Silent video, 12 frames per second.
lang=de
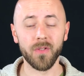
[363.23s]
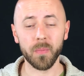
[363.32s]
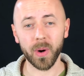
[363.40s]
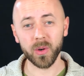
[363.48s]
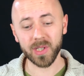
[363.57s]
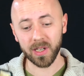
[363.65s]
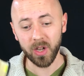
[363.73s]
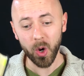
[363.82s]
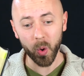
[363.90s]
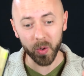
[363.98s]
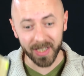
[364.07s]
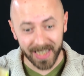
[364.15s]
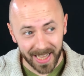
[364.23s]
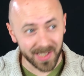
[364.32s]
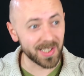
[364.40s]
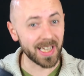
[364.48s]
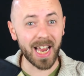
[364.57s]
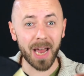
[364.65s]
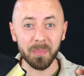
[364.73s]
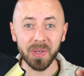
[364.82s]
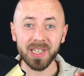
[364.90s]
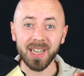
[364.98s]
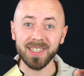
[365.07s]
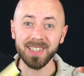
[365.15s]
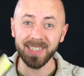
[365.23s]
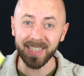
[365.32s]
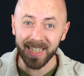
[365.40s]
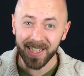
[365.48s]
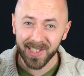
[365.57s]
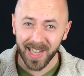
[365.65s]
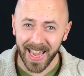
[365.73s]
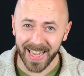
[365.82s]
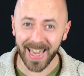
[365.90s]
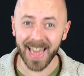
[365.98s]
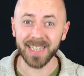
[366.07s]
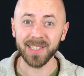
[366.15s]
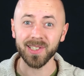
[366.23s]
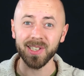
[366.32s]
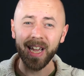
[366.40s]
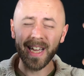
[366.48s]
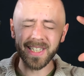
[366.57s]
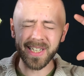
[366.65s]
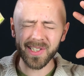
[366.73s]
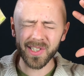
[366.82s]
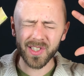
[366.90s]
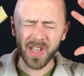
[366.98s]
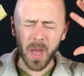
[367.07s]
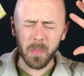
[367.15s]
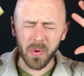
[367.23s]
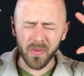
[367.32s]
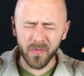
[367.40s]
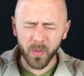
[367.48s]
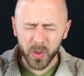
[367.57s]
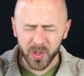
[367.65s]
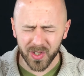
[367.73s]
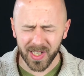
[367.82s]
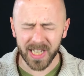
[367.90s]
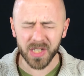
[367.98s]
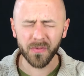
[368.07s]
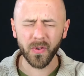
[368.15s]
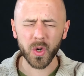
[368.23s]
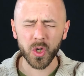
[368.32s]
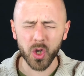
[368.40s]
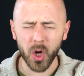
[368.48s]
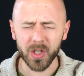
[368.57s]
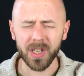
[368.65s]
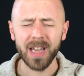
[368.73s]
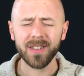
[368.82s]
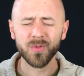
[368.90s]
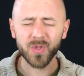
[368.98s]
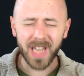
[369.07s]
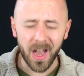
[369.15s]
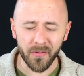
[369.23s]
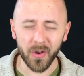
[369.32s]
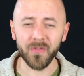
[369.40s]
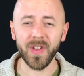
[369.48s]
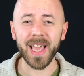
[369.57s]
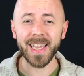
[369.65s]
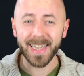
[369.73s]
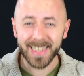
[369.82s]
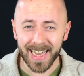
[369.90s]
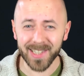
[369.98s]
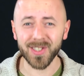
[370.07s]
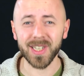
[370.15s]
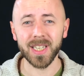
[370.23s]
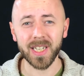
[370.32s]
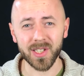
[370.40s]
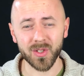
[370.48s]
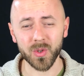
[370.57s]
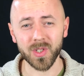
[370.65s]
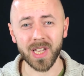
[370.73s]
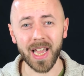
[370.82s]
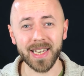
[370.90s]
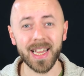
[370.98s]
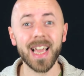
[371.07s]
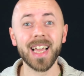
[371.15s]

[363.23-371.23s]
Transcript: wo Paulus sagt, und jetzt in Anbetracht dieser Erkenntnis, dieses Bewusstseins von Gott, davon, wer ihr jetzt in Christus seid,